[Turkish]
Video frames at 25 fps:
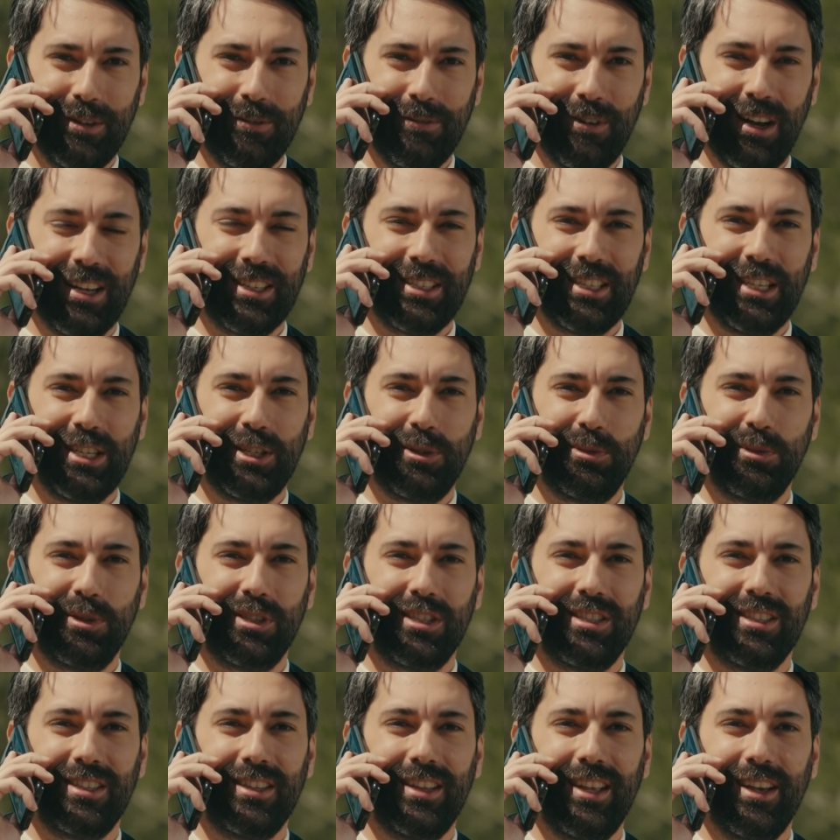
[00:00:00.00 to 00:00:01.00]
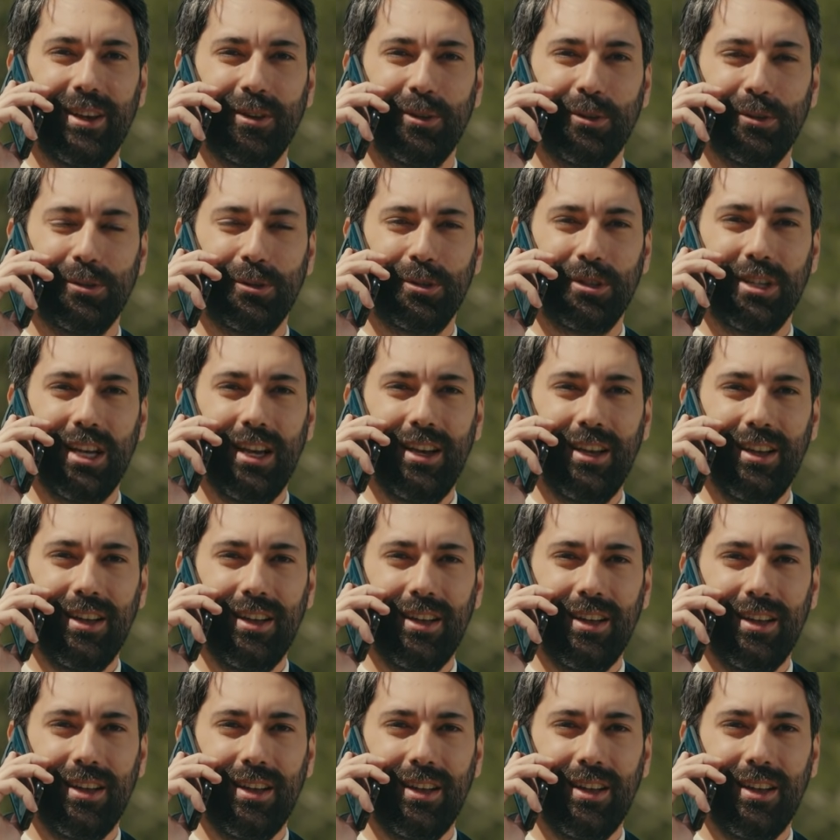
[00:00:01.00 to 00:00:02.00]
Vazgeçmiştir diyen olursa
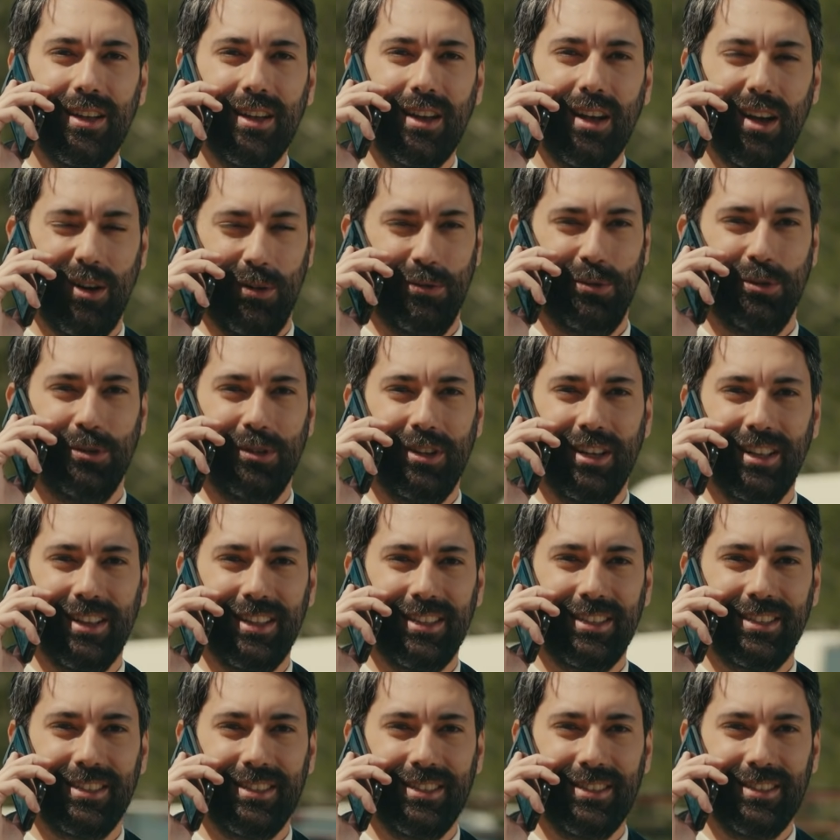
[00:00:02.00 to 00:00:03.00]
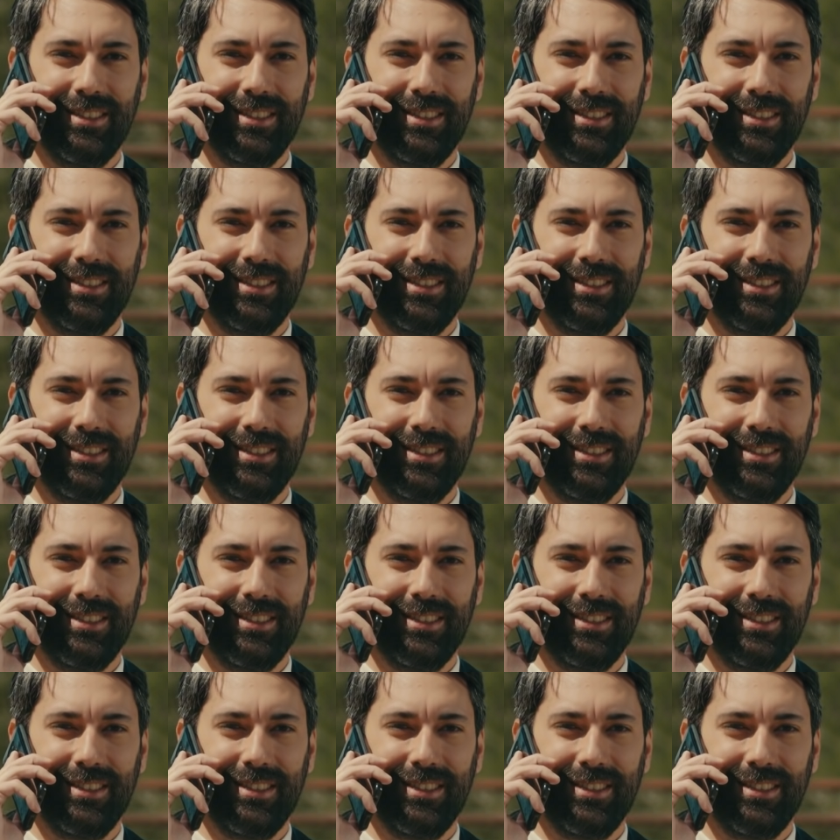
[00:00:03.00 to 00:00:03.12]
avucunu ver.